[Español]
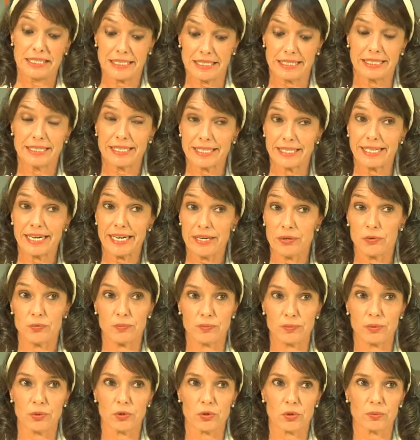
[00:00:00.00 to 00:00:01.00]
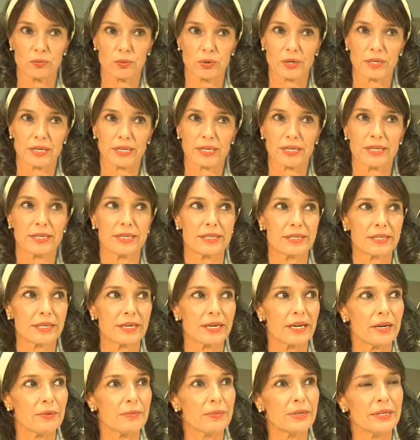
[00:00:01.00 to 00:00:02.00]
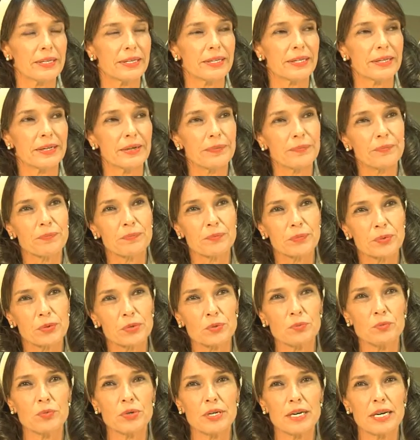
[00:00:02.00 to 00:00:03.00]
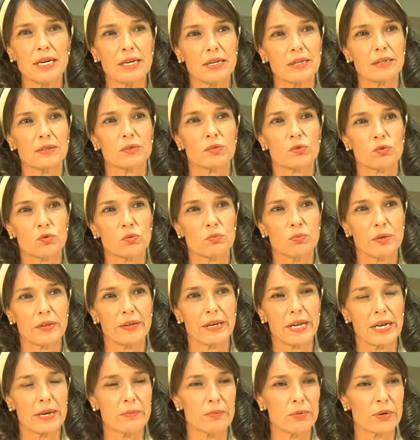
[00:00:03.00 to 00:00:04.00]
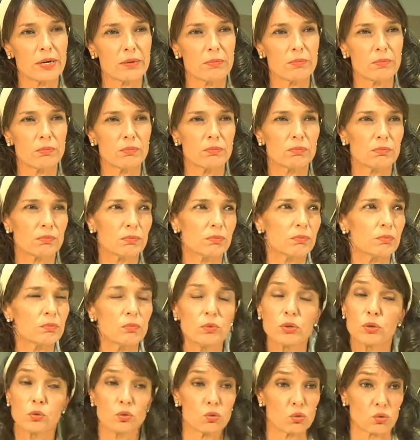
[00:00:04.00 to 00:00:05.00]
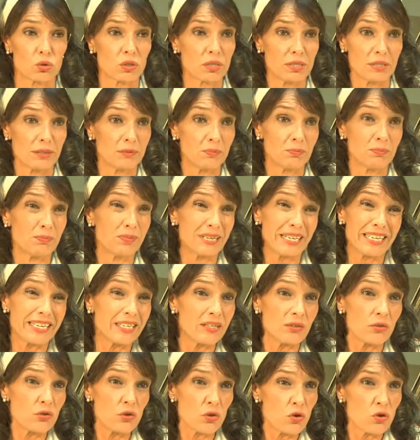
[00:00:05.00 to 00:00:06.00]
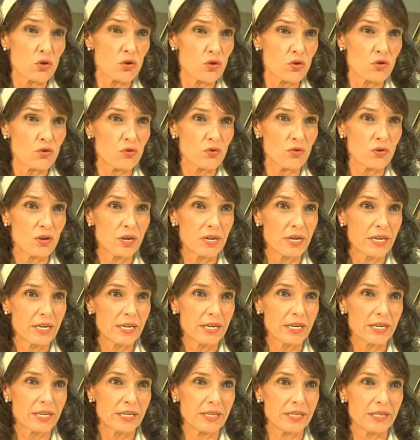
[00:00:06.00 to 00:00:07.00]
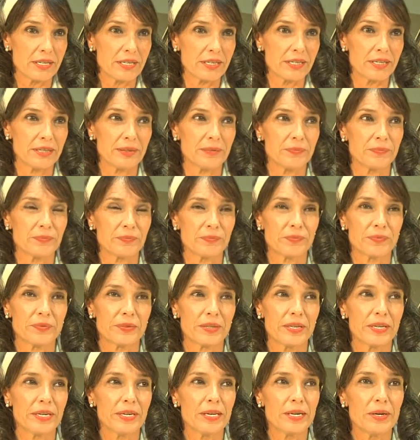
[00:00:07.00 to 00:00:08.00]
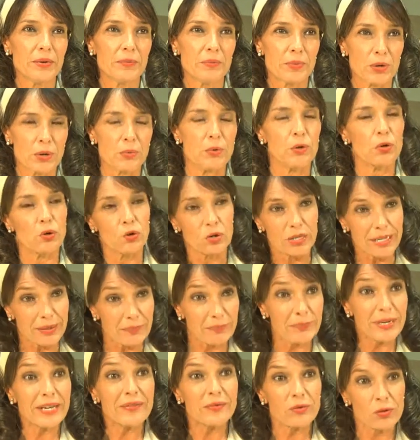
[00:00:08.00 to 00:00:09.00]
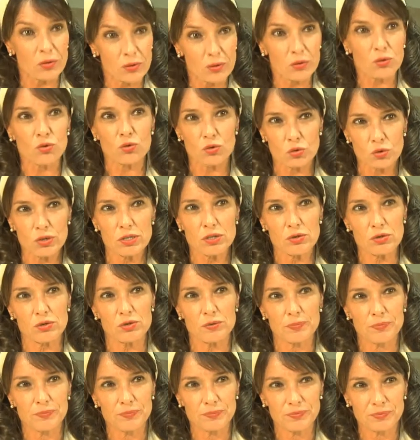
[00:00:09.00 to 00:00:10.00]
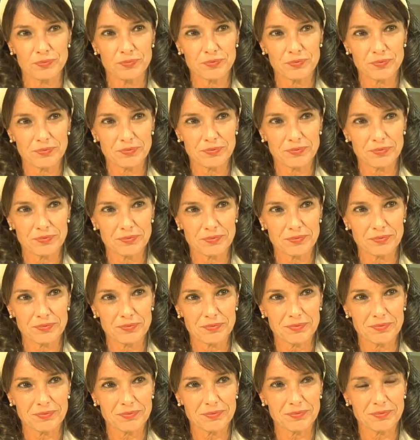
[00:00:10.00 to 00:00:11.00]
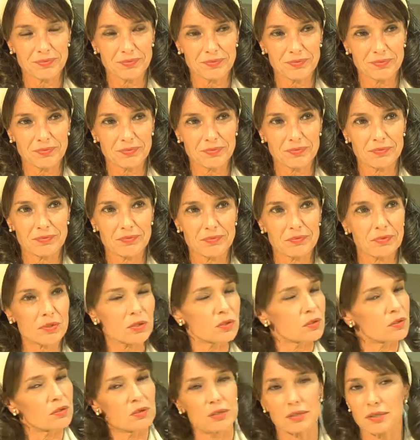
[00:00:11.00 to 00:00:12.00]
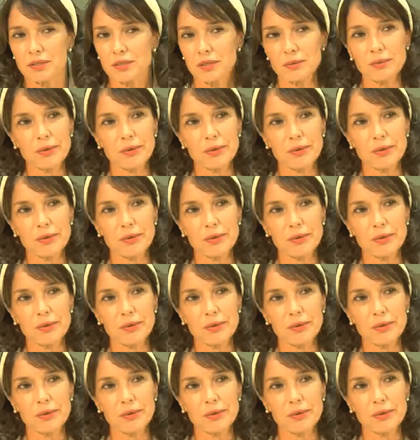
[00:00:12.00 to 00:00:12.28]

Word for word: se te cae un poco, porque es realmente pues muy a la costumbre de la época, muy cursi, un pelín ñoño y pero bueno, limpiándolo de todo eso... es la capacidad que tiene Bernardo. es